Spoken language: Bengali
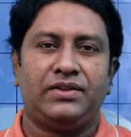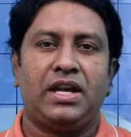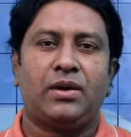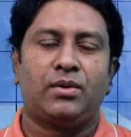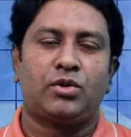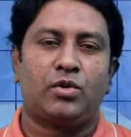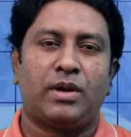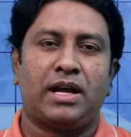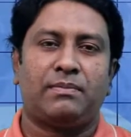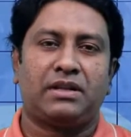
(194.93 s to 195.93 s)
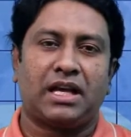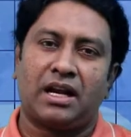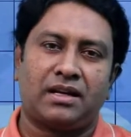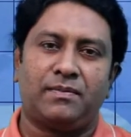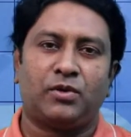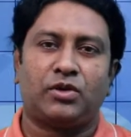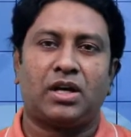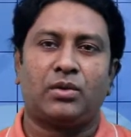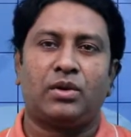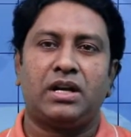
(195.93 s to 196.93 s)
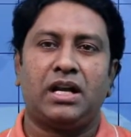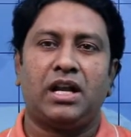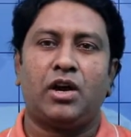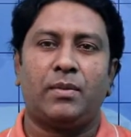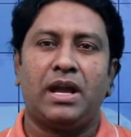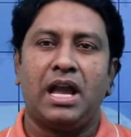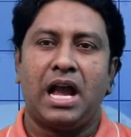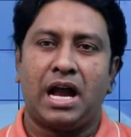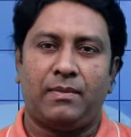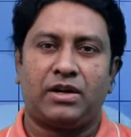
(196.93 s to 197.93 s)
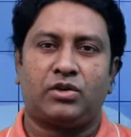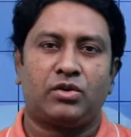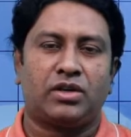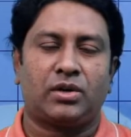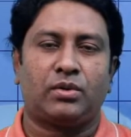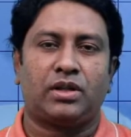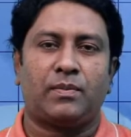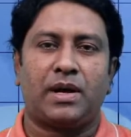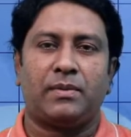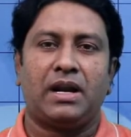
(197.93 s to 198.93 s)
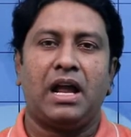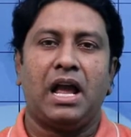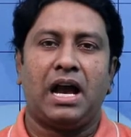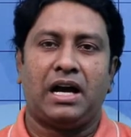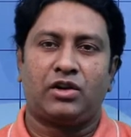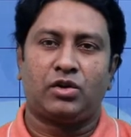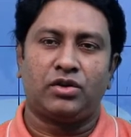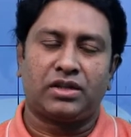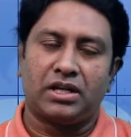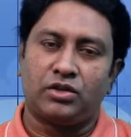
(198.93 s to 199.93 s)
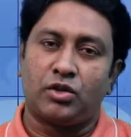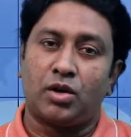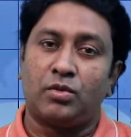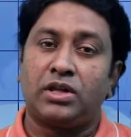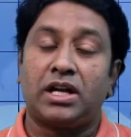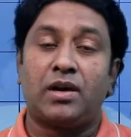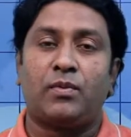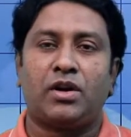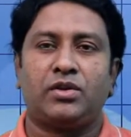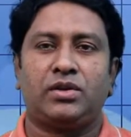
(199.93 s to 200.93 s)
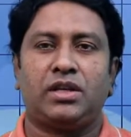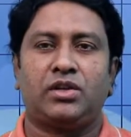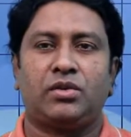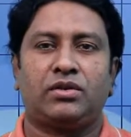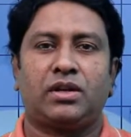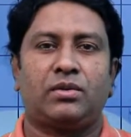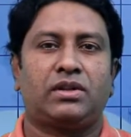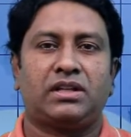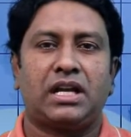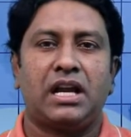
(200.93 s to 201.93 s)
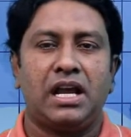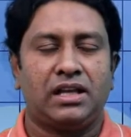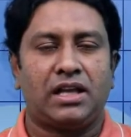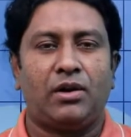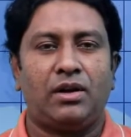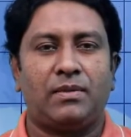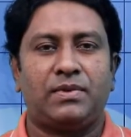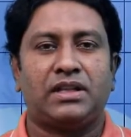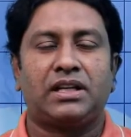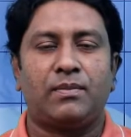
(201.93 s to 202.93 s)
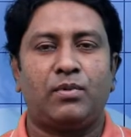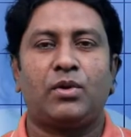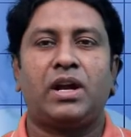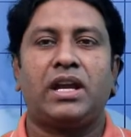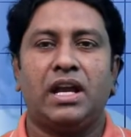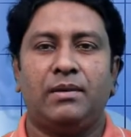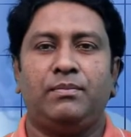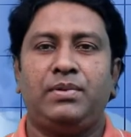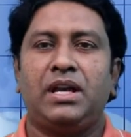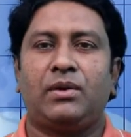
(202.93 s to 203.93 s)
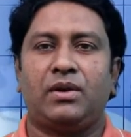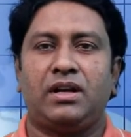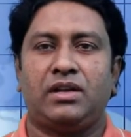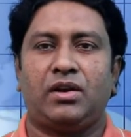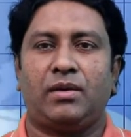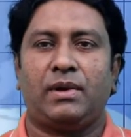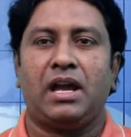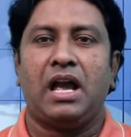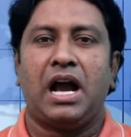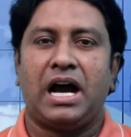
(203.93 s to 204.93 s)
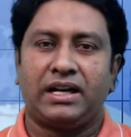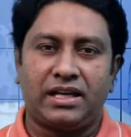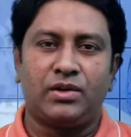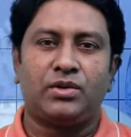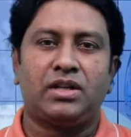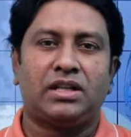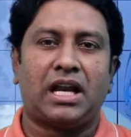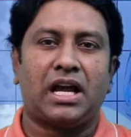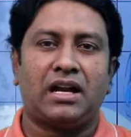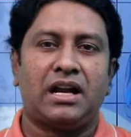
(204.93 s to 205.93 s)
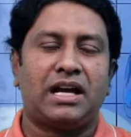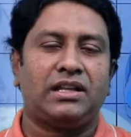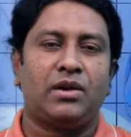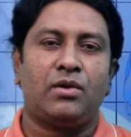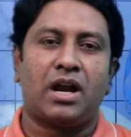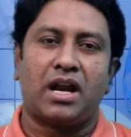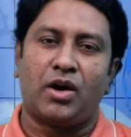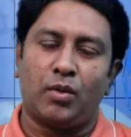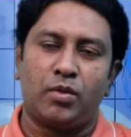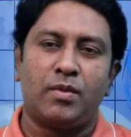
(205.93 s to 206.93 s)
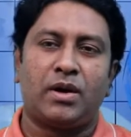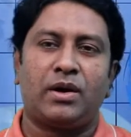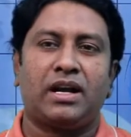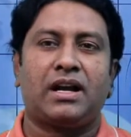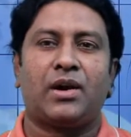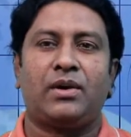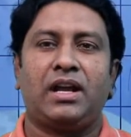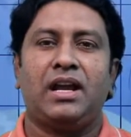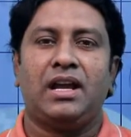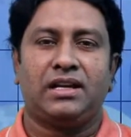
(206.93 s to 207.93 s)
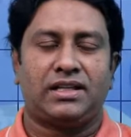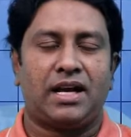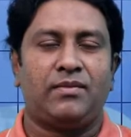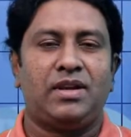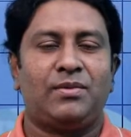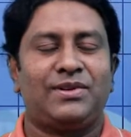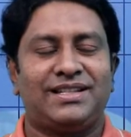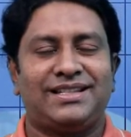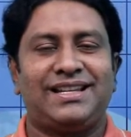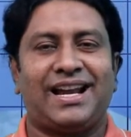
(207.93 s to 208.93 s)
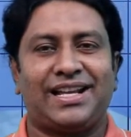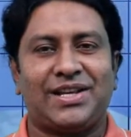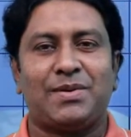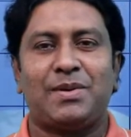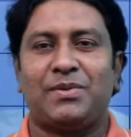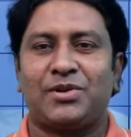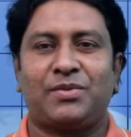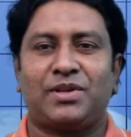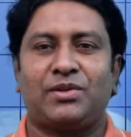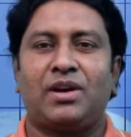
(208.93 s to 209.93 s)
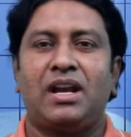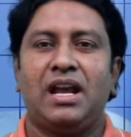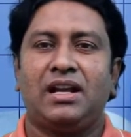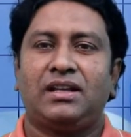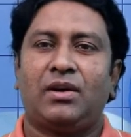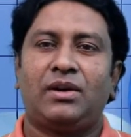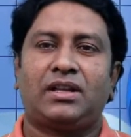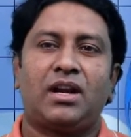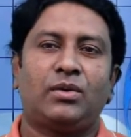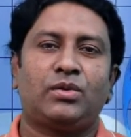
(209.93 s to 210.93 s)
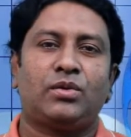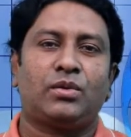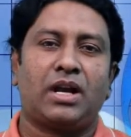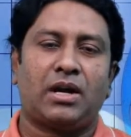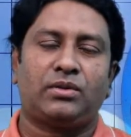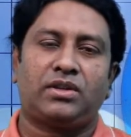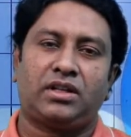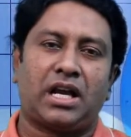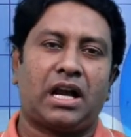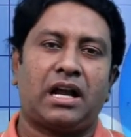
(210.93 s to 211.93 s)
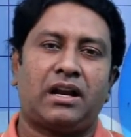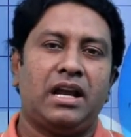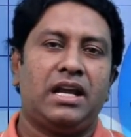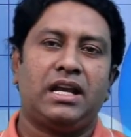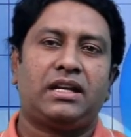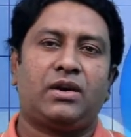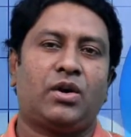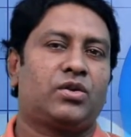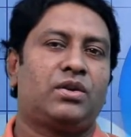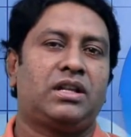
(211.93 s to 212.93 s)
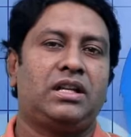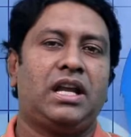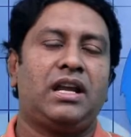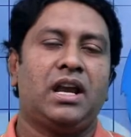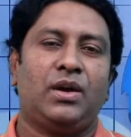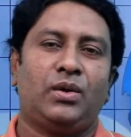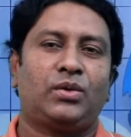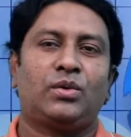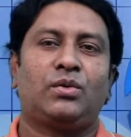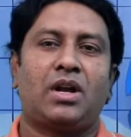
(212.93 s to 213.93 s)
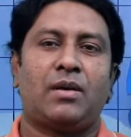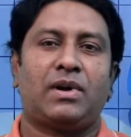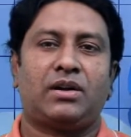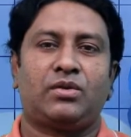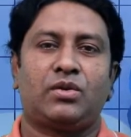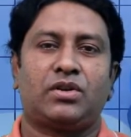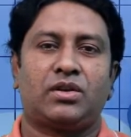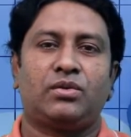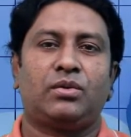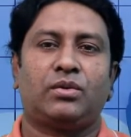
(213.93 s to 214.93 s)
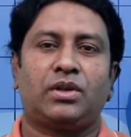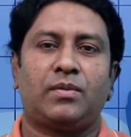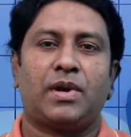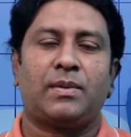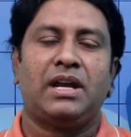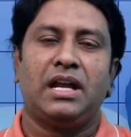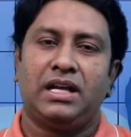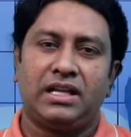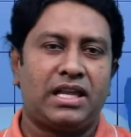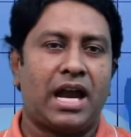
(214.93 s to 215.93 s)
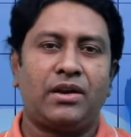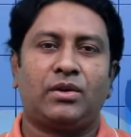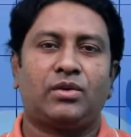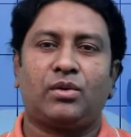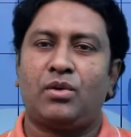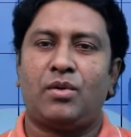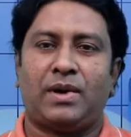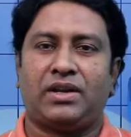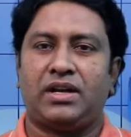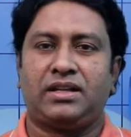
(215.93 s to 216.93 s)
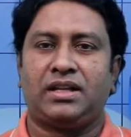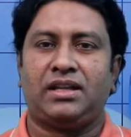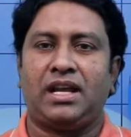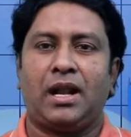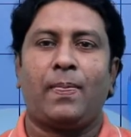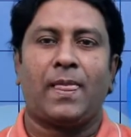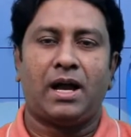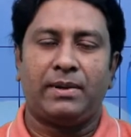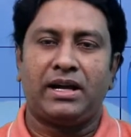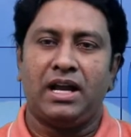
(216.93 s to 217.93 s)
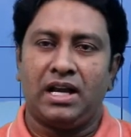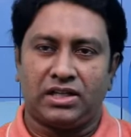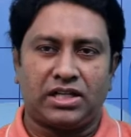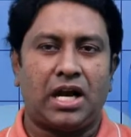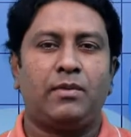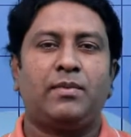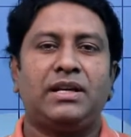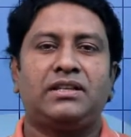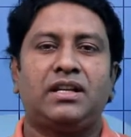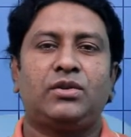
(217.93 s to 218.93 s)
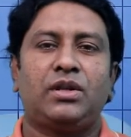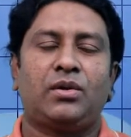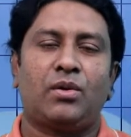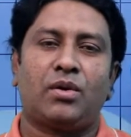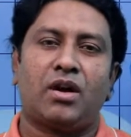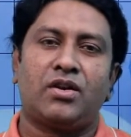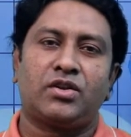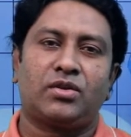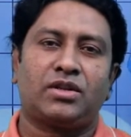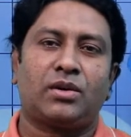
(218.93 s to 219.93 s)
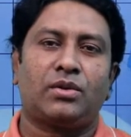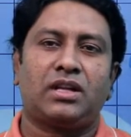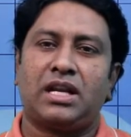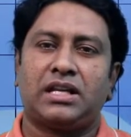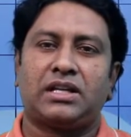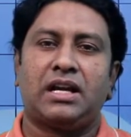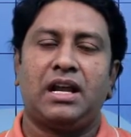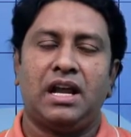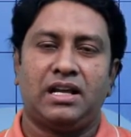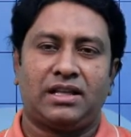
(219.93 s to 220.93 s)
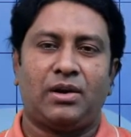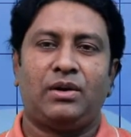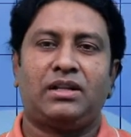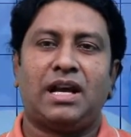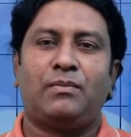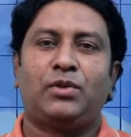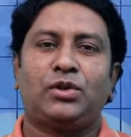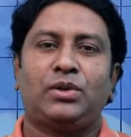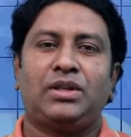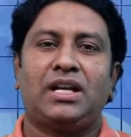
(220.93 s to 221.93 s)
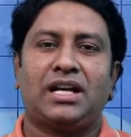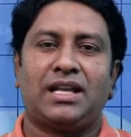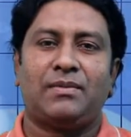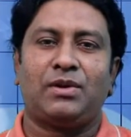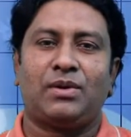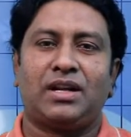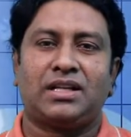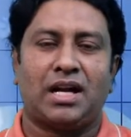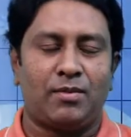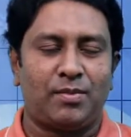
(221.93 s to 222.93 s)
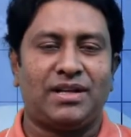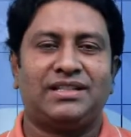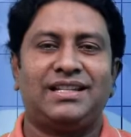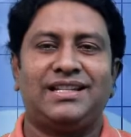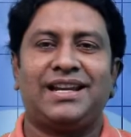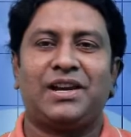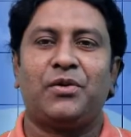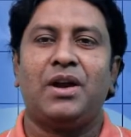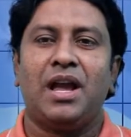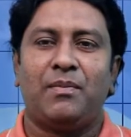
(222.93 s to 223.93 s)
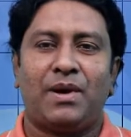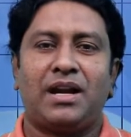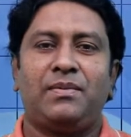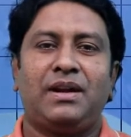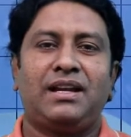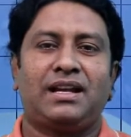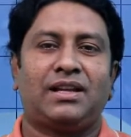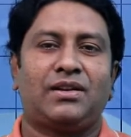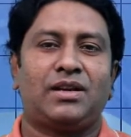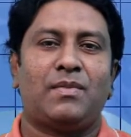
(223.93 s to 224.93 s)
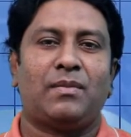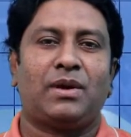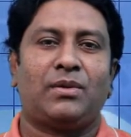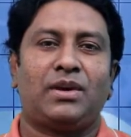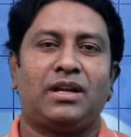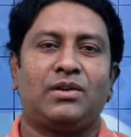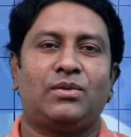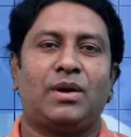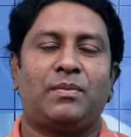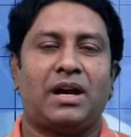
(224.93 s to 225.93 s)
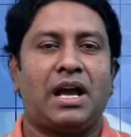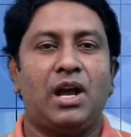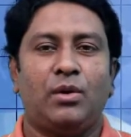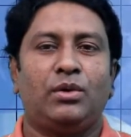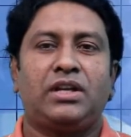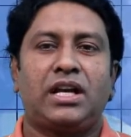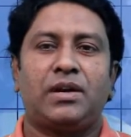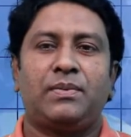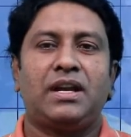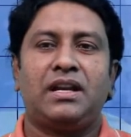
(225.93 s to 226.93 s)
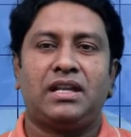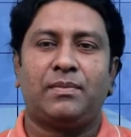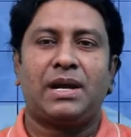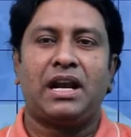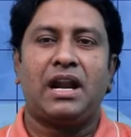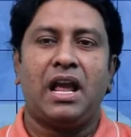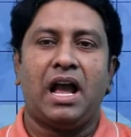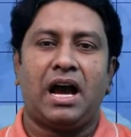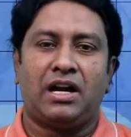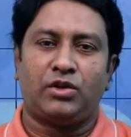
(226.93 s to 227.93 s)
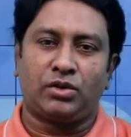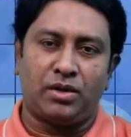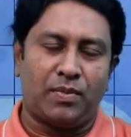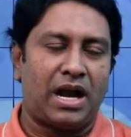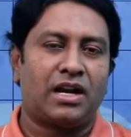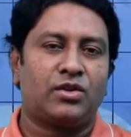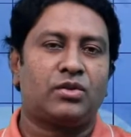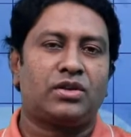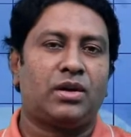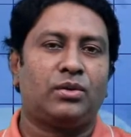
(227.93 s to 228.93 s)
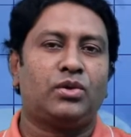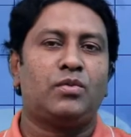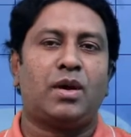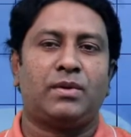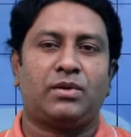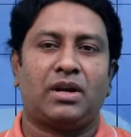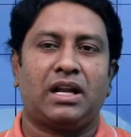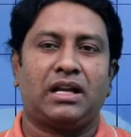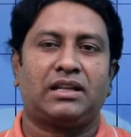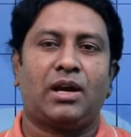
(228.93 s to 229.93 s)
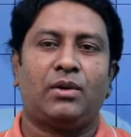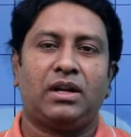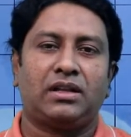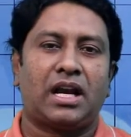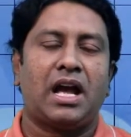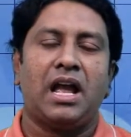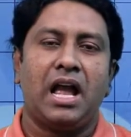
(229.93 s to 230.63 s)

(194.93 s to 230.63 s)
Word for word: যে কোনো সময় আপনি তালাকটি প্রত্যাহার করে নিলেই হবে আবার সংসার করতে পারবেন আর সন্তান জন্মদানের পরে যদি সংসার করতে চান তাহলে আপনাদেরকে পুনরায় বিয়ে করে নিতে হবে আর কেউ যদি তালাক না দিয়েও নানা অভিমাননের কারণে স্বামী এবং স্ত্রী আলাদাভাবে বসবাস করেন তাহলে তারা নতুন করে একত্রে থাকার একটি ঘোষণা দিলেই নতুন করে আবার সংসার শুরু করতে পারবেন এতে আইনগত কোনো বাধা নিষেধ নেই আবার স্বামী বা স্ত্রী যদি কোনো কারণে সংসার করতে না চান তাহলে দাম্পত্য অধিকার দাবি করে স্বামী বা স্ত্রী যে কেউ পারিবারিক আদালতে মামলা করে কিন্তু আপনারা অধিকার ফিরে নিতে পারেন আর যদি ভাঙা সংসার নতুন নতুনভাবে জোড়া লাগে তাহলে তারা